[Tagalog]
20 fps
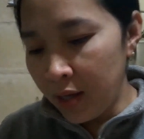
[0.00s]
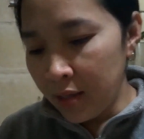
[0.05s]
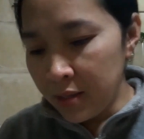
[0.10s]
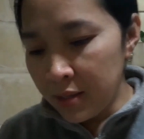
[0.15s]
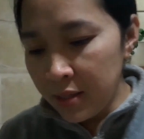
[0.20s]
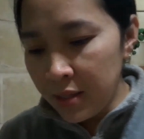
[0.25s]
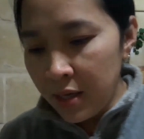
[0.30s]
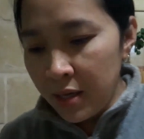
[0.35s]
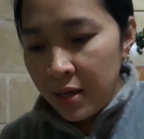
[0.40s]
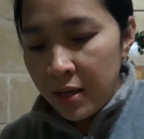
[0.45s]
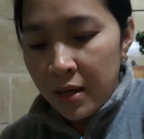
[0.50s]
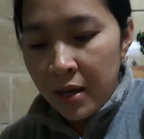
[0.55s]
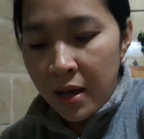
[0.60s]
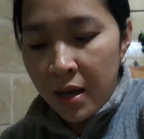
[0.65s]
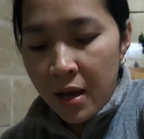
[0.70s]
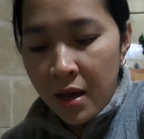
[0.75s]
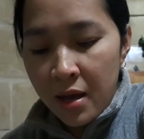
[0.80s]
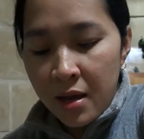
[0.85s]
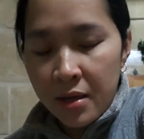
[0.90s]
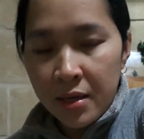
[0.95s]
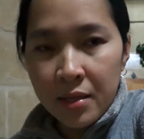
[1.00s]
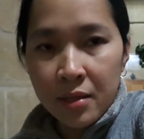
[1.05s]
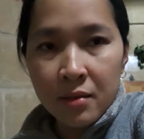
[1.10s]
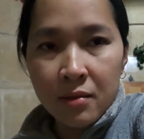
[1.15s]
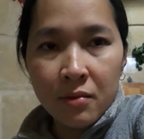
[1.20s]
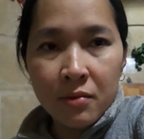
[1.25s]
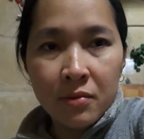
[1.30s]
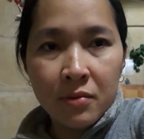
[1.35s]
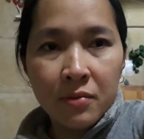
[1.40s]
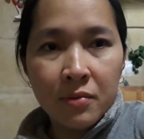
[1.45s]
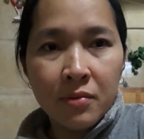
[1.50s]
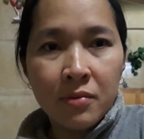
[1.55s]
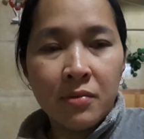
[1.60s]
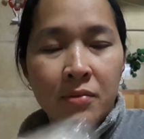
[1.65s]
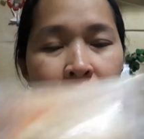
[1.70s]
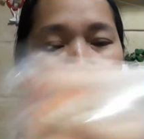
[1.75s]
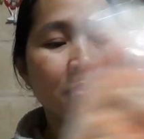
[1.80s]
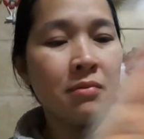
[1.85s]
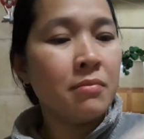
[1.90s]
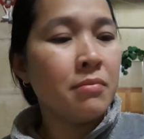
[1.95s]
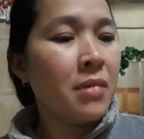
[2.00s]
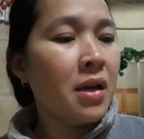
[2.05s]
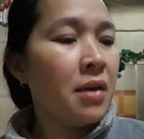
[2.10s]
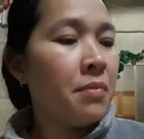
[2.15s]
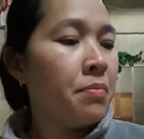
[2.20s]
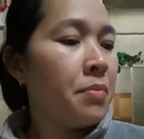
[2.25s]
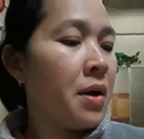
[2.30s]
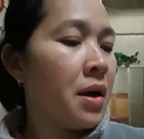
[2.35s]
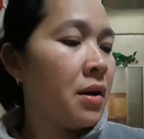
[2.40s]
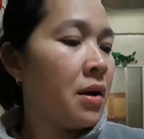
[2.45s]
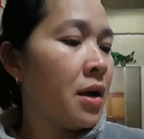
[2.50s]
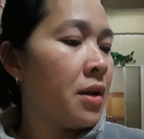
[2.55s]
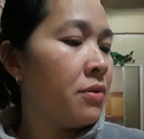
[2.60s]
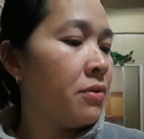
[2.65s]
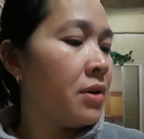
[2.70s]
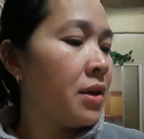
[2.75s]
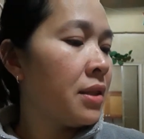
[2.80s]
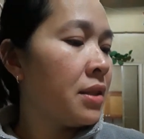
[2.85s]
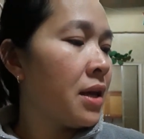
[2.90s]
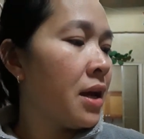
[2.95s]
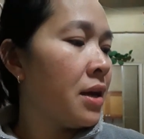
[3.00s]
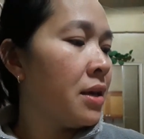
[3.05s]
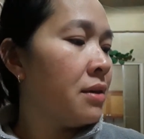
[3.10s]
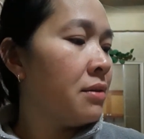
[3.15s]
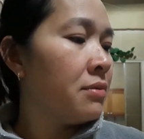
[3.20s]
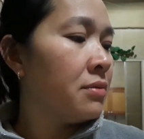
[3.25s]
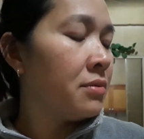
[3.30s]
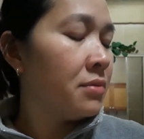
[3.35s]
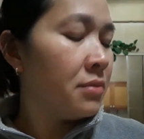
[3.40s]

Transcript: saka ito. May pang ano na tayo.